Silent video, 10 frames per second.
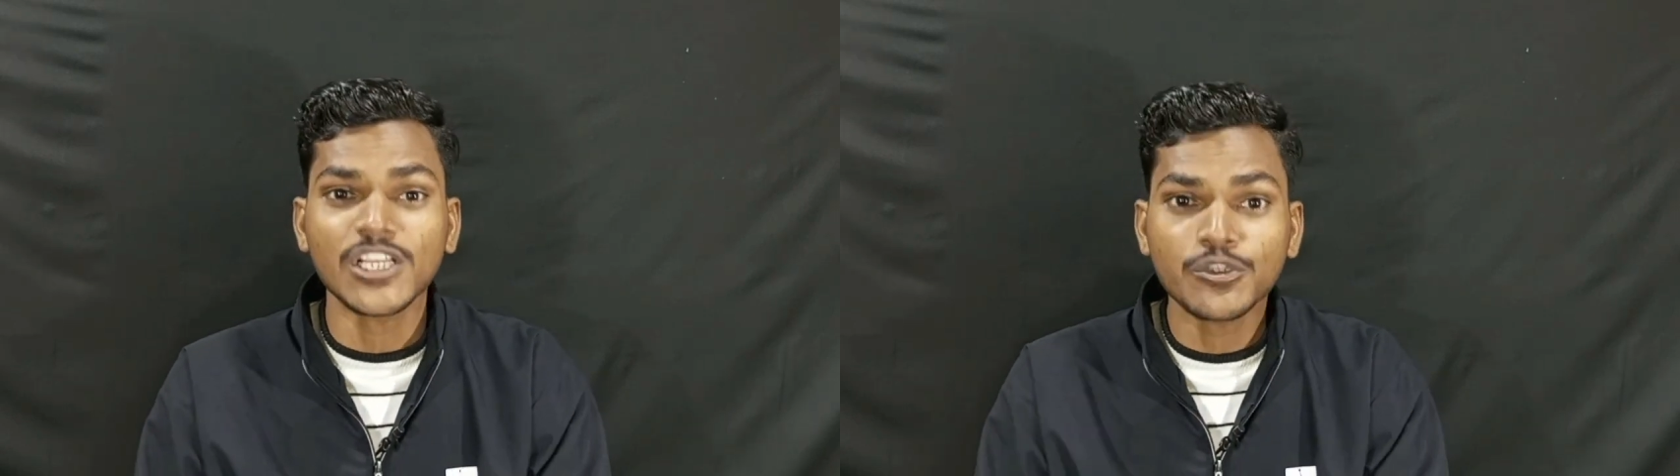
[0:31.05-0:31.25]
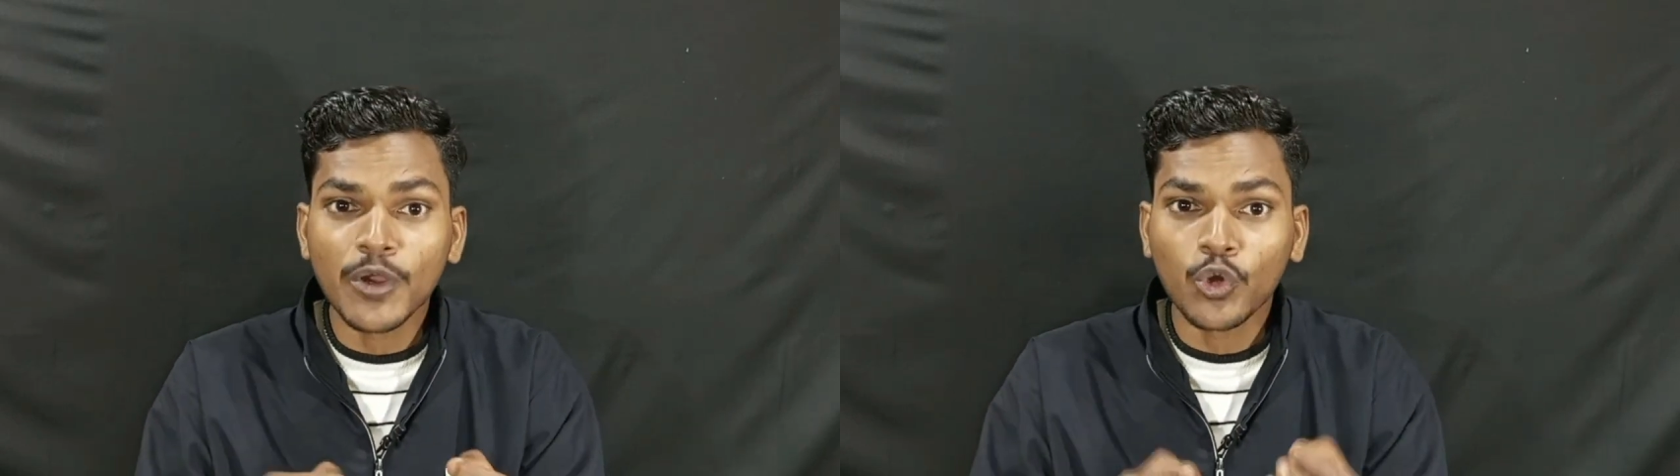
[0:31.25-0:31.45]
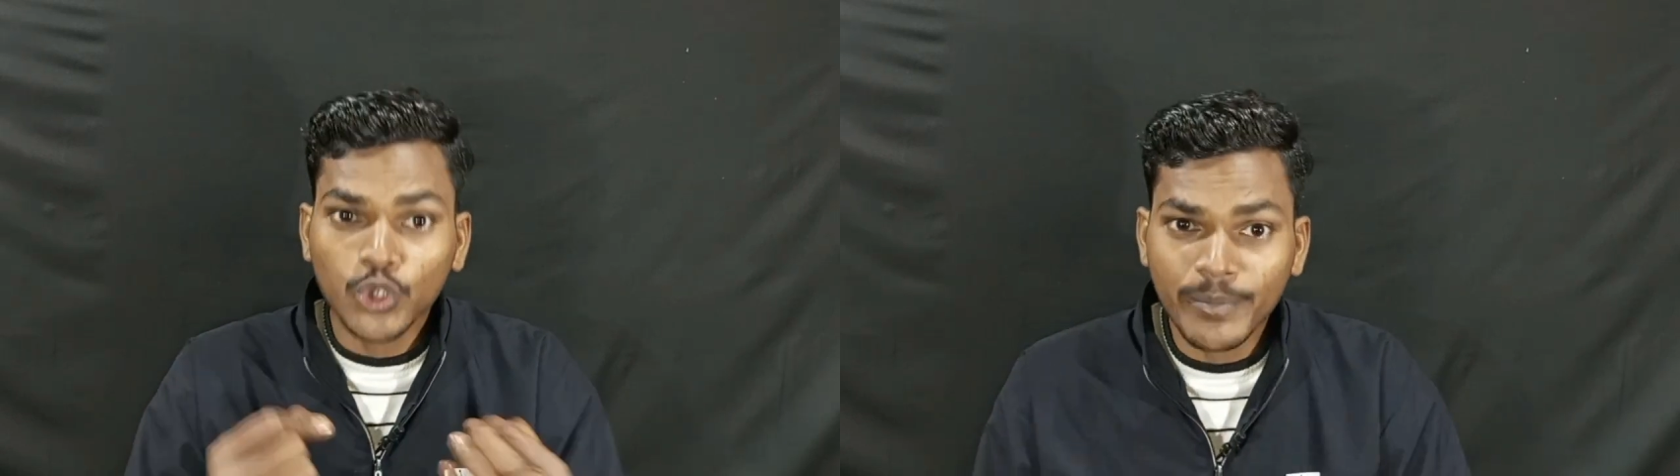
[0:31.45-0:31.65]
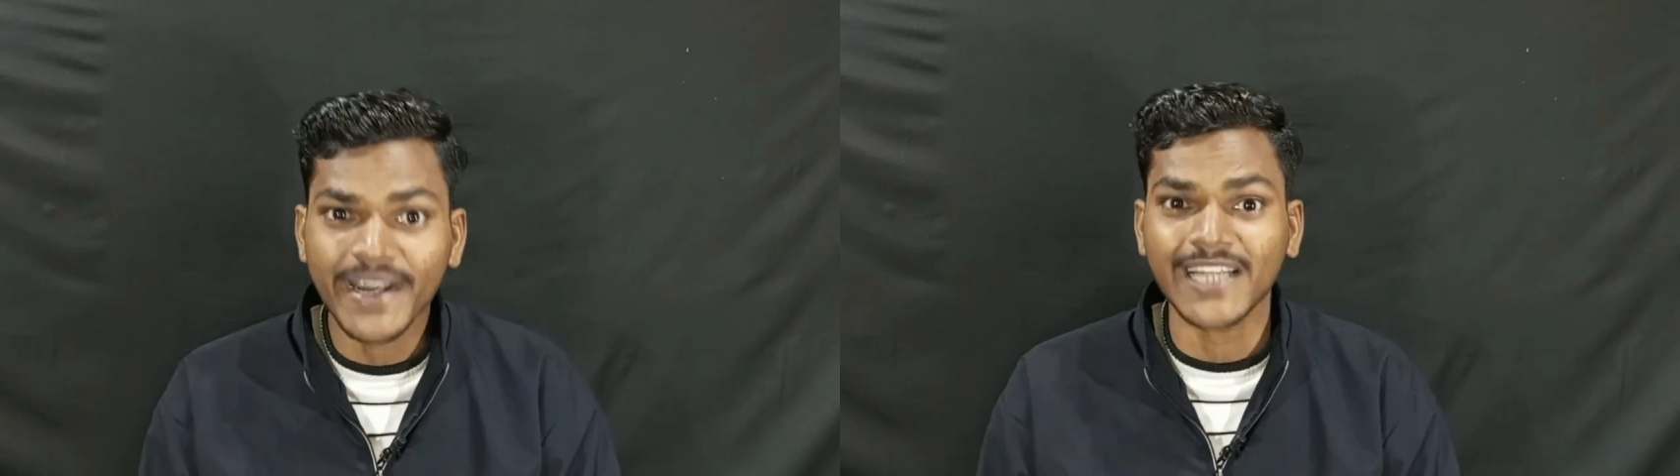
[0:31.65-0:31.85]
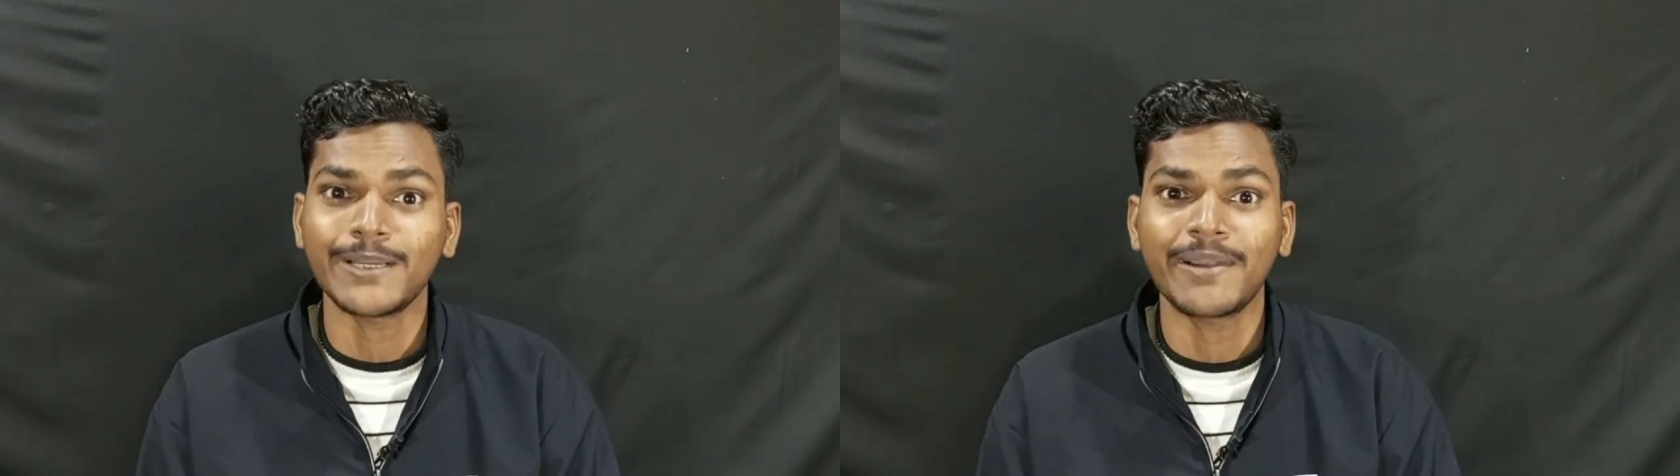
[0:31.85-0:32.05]
सच में खुद
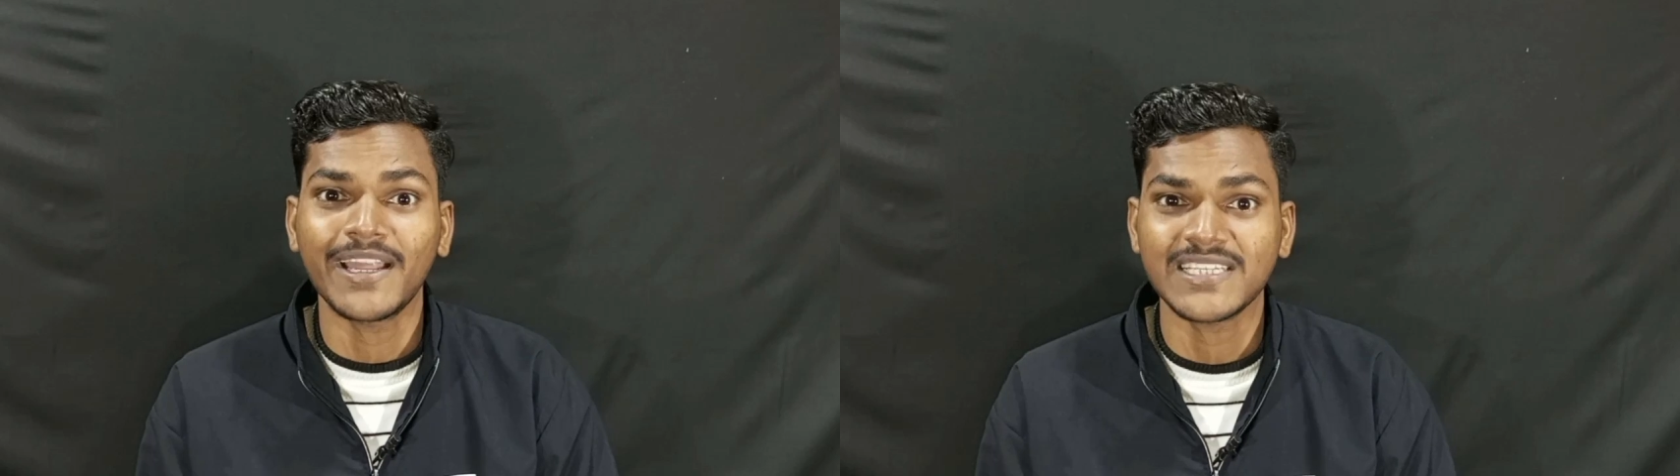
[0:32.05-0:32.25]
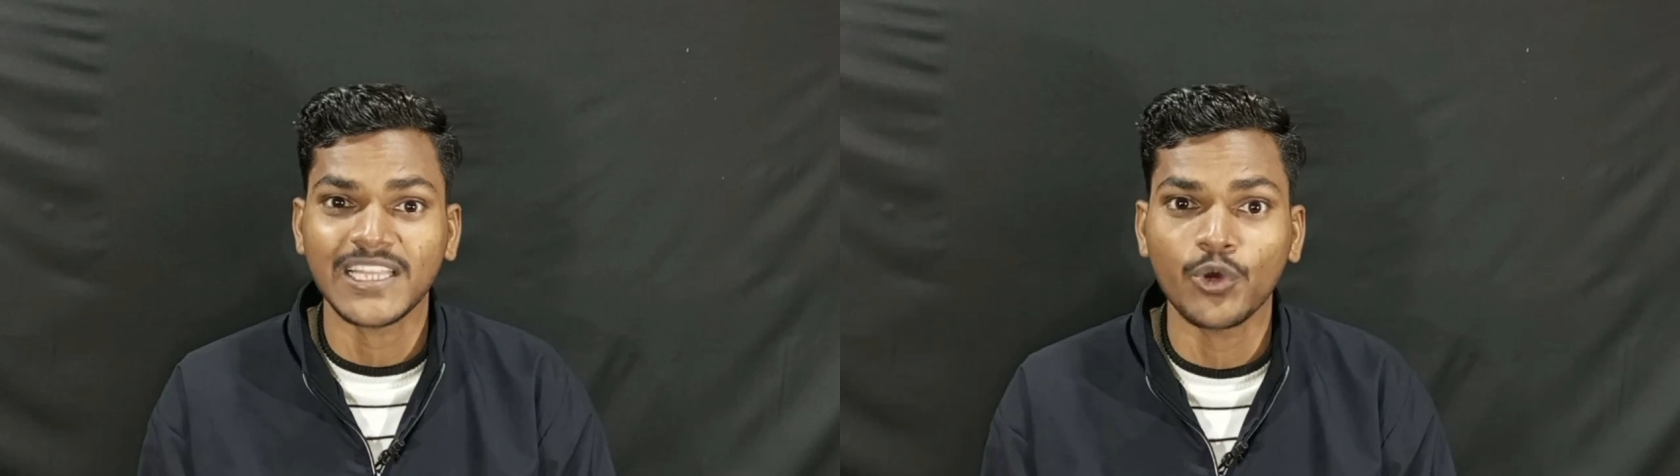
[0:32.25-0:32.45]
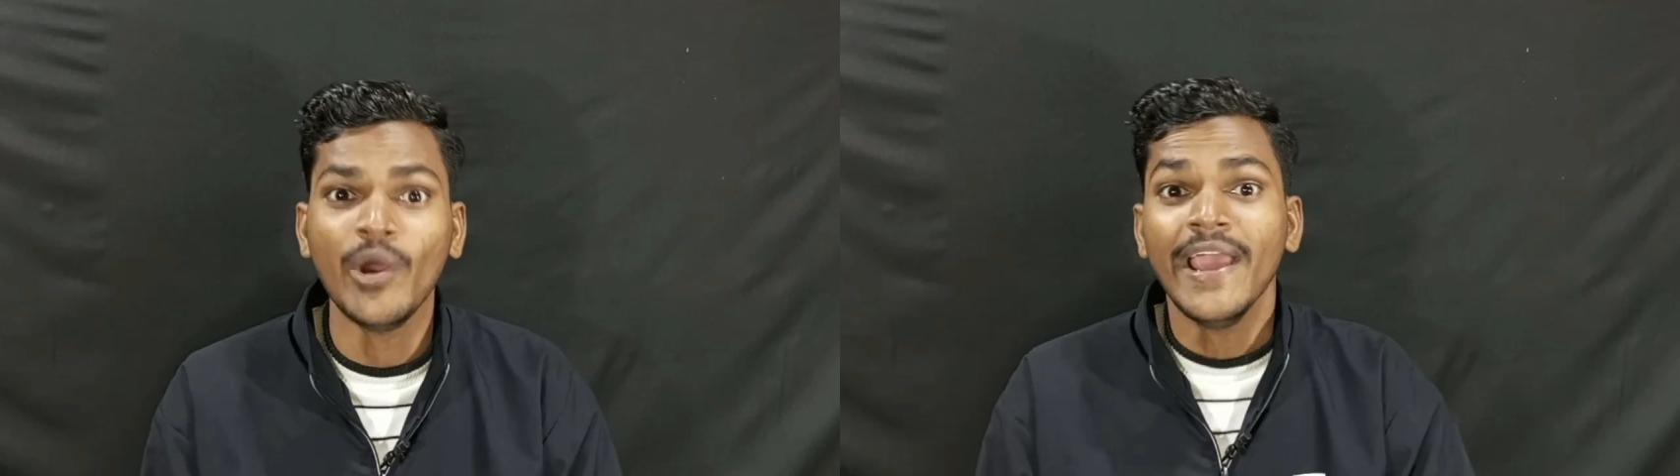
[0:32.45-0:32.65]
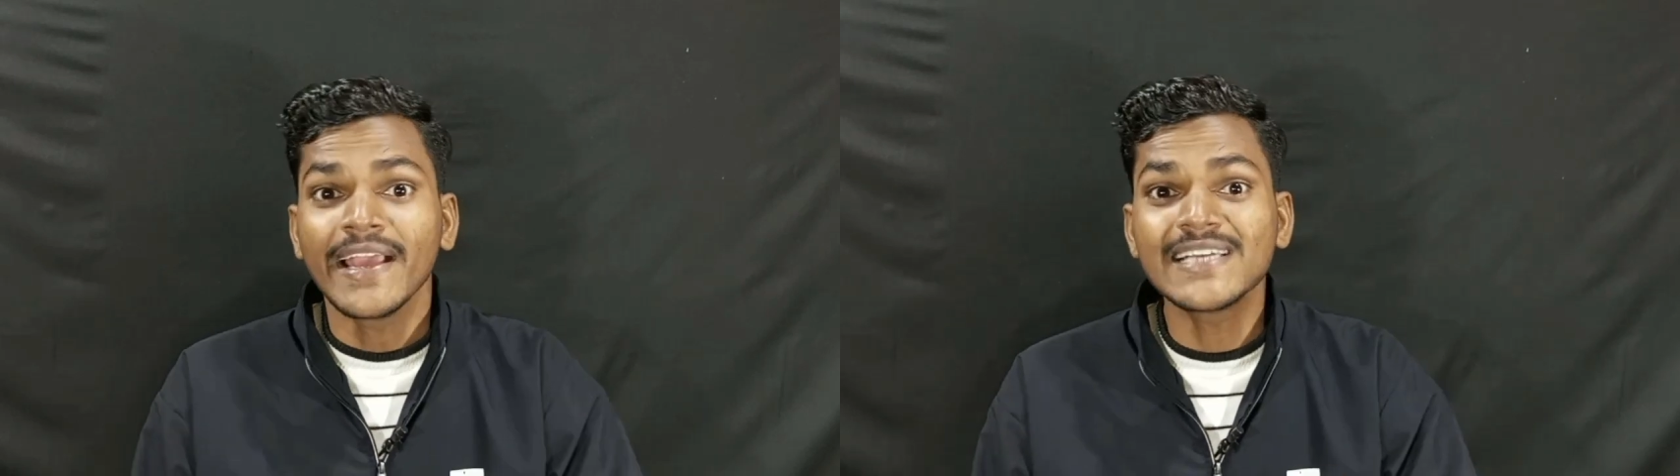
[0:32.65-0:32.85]
में राजा बनना चाहते हो